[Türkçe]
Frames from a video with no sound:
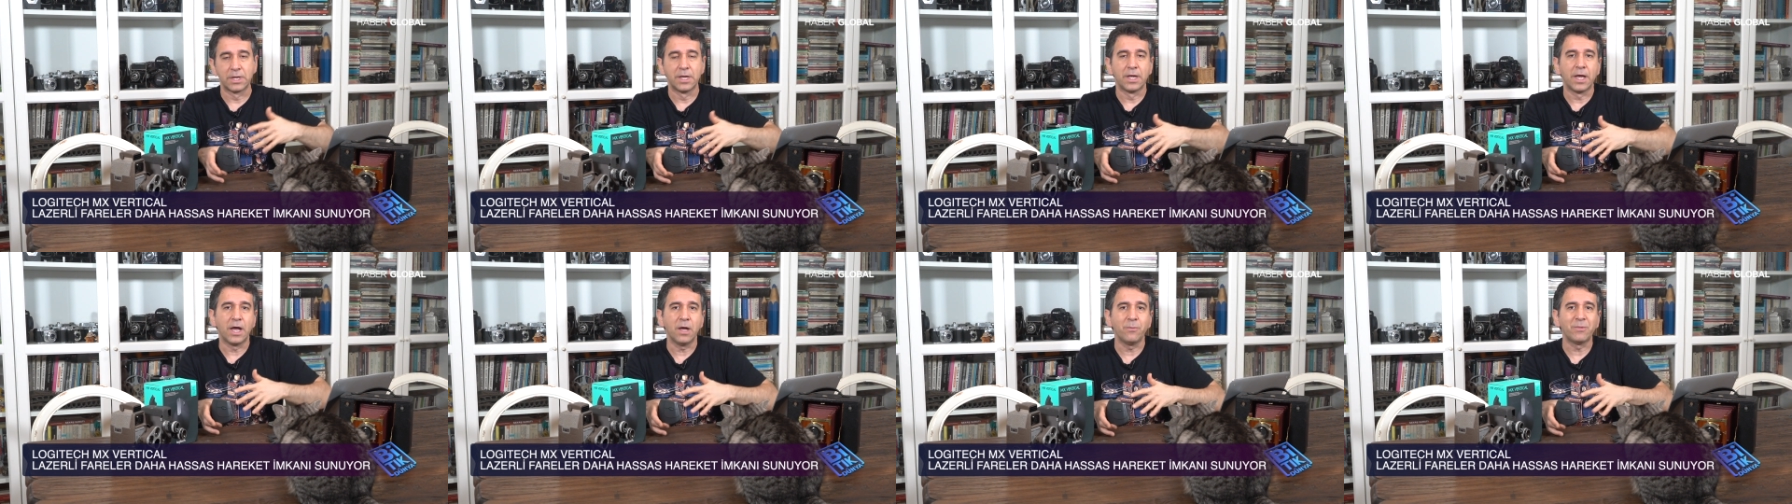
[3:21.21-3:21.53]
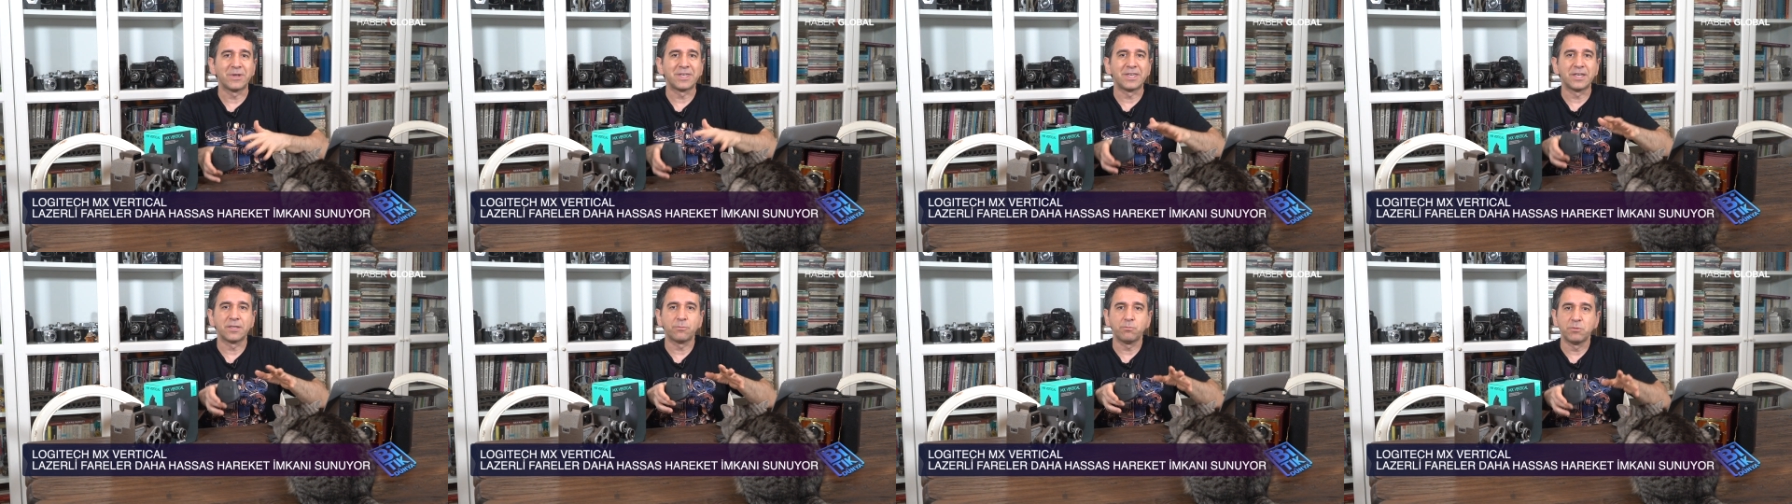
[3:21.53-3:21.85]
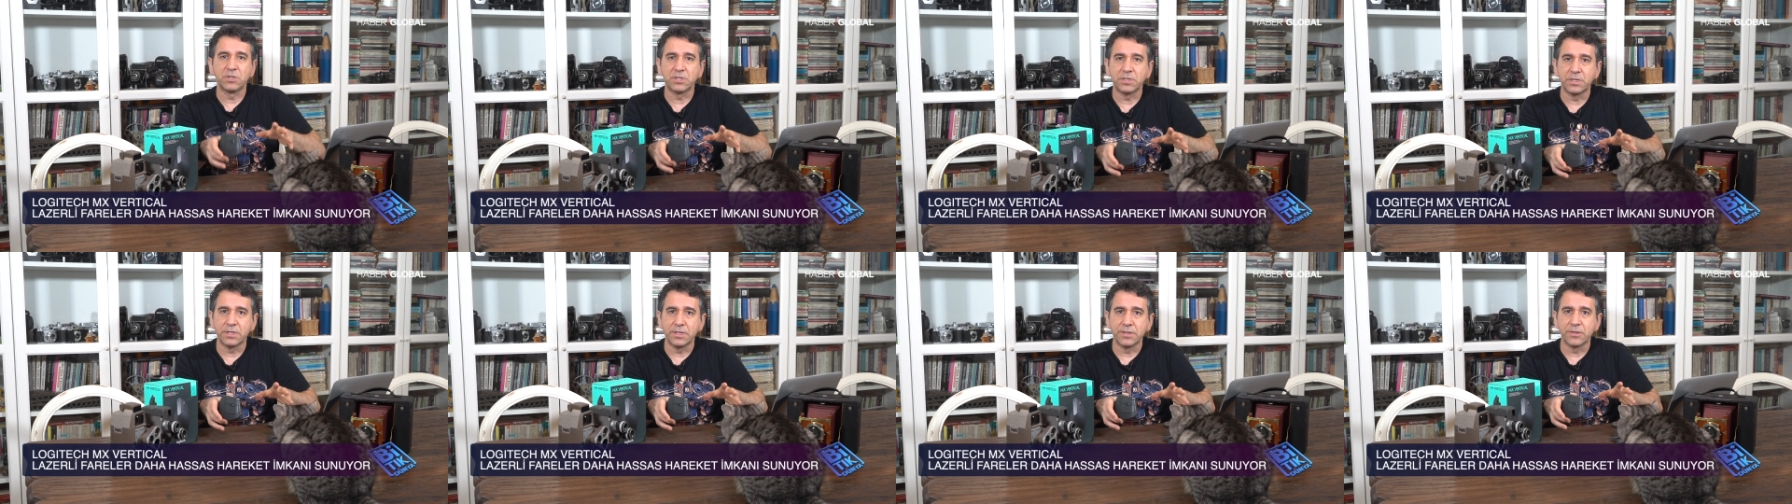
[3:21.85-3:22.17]
Ama
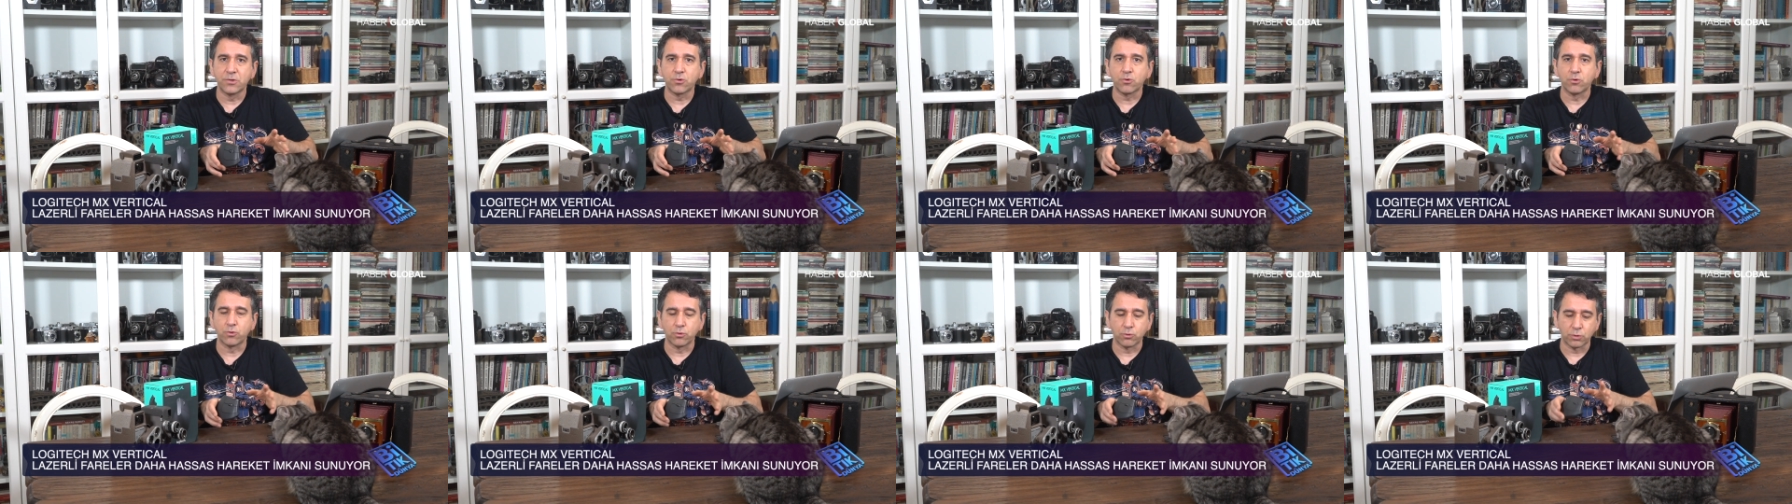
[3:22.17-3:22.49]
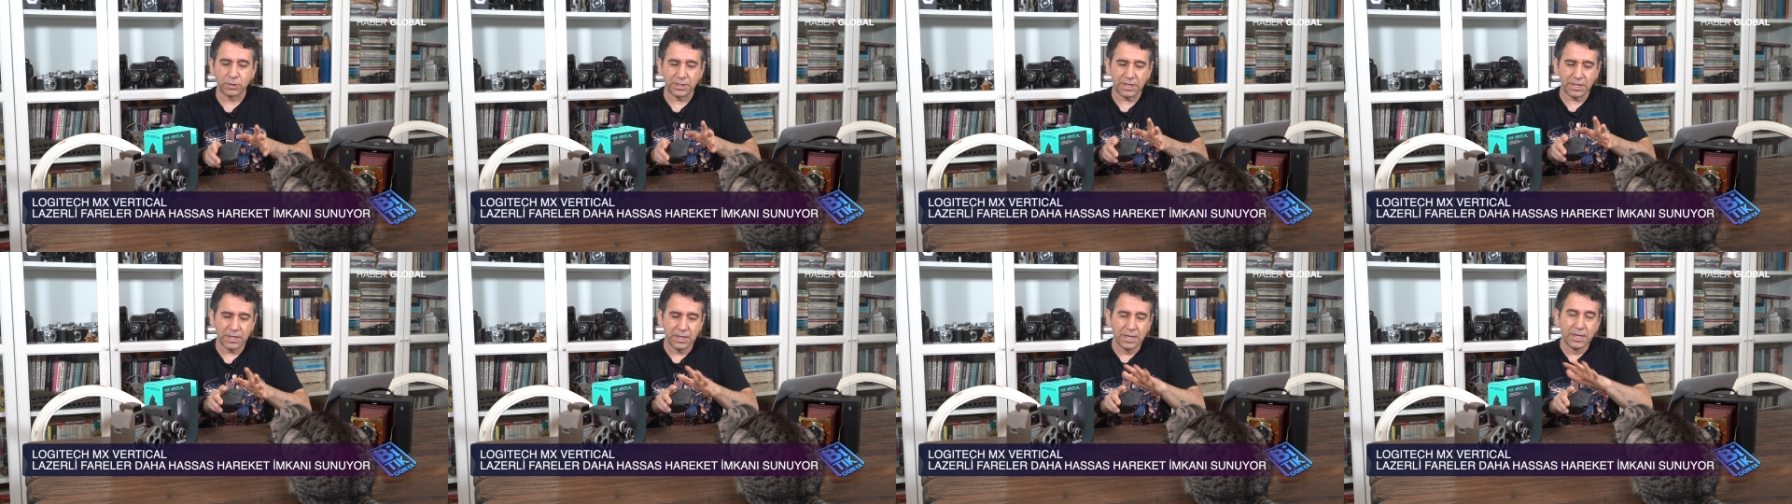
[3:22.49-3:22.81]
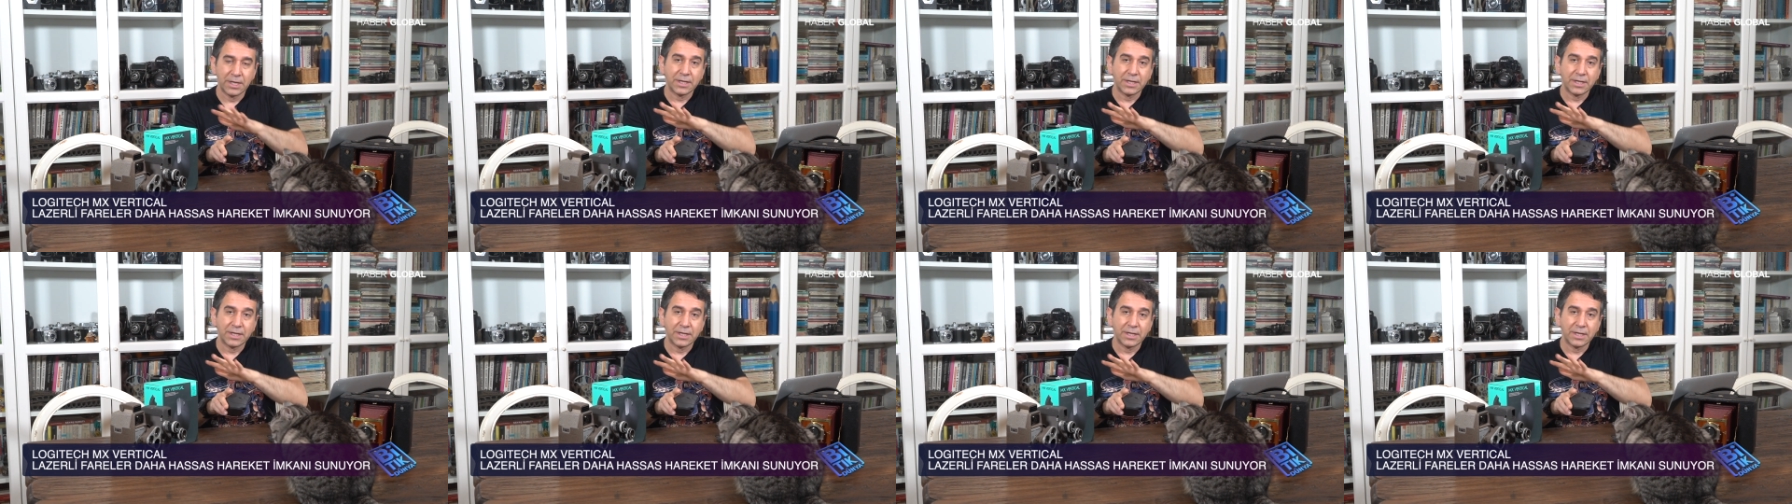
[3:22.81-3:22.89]
70'lerin sonunda